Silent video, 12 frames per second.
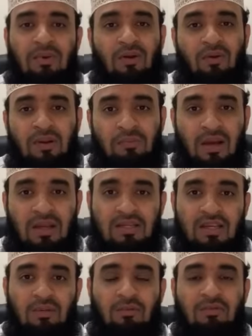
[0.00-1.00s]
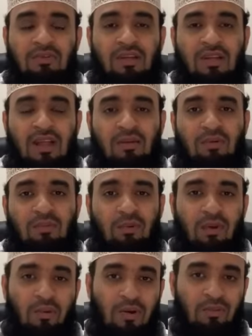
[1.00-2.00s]
আমরা ঘরে পায়েস খাবো ফিন্নি খাবো
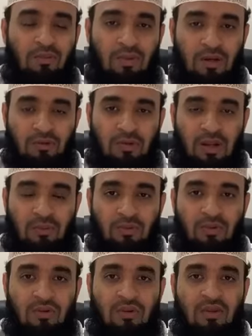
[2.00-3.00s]
পোলাও খাবো মাংস খাবো